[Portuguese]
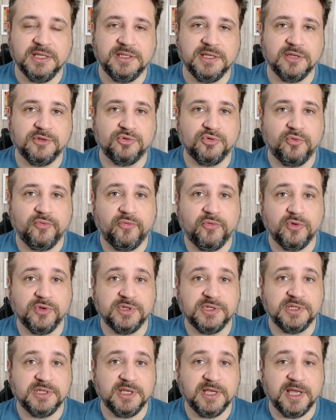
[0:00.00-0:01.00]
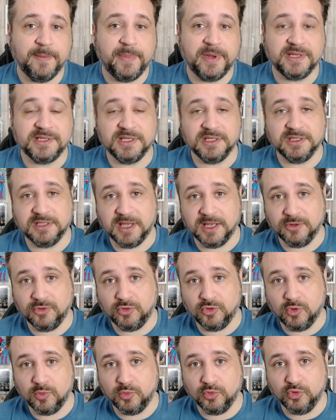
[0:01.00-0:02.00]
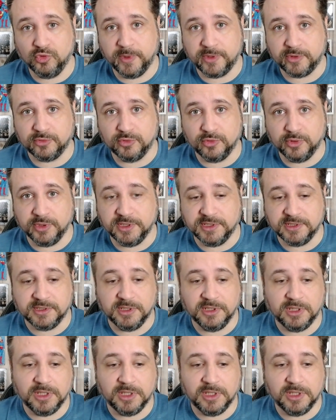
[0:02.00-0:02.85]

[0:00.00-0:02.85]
esse azul fosse apresentado como o número 2.